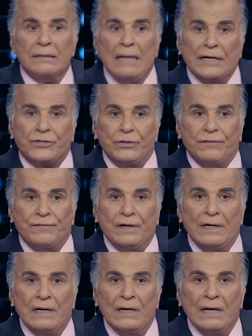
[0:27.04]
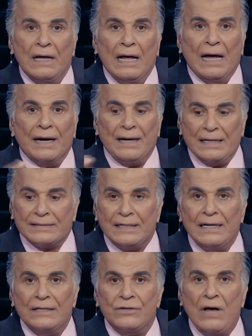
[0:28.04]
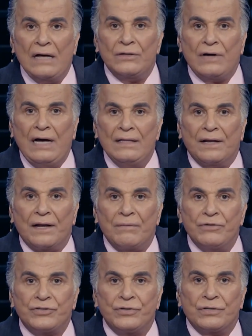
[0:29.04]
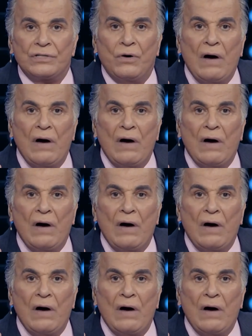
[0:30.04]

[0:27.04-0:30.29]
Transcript: لا شوفه رأسا ادق على رقم الشرطة